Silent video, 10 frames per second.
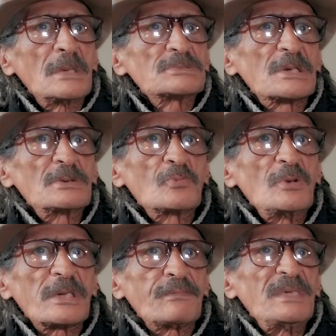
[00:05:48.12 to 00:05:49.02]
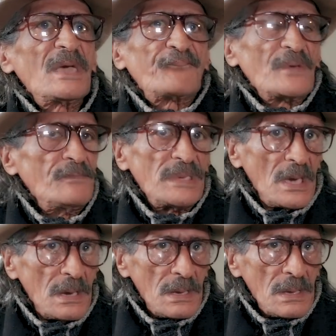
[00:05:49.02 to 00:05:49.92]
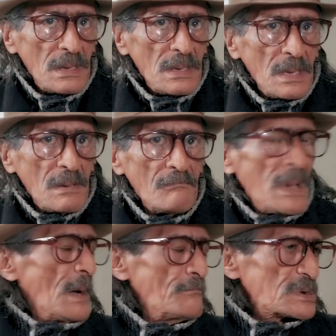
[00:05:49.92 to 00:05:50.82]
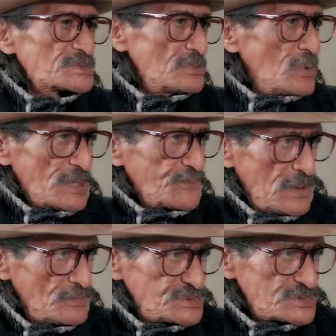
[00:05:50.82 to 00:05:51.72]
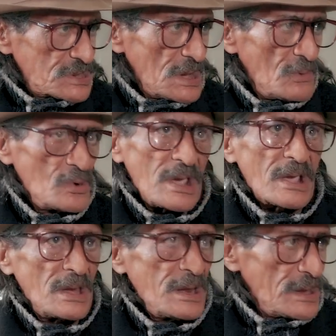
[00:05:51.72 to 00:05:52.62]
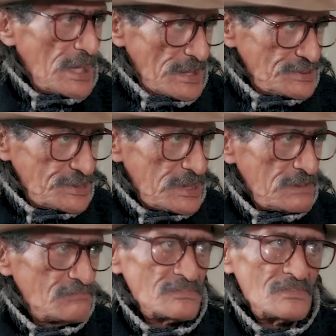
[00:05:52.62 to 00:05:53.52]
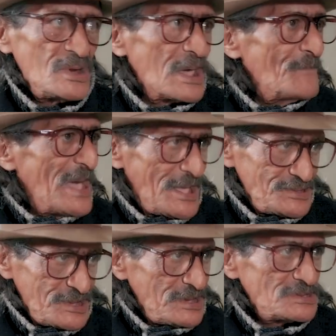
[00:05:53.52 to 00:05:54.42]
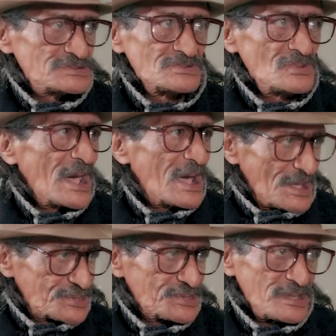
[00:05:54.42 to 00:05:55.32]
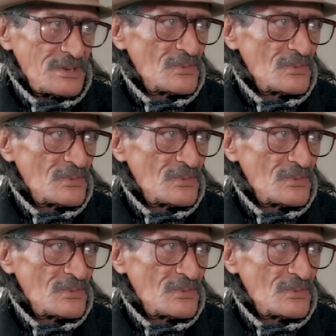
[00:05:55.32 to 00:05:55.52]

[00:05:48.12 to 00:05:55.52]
اش غنقول لك 100% ما عمر شي واحد فيهم تشكا ولا قال انا عندي دابا ما عنديش ولا خاصني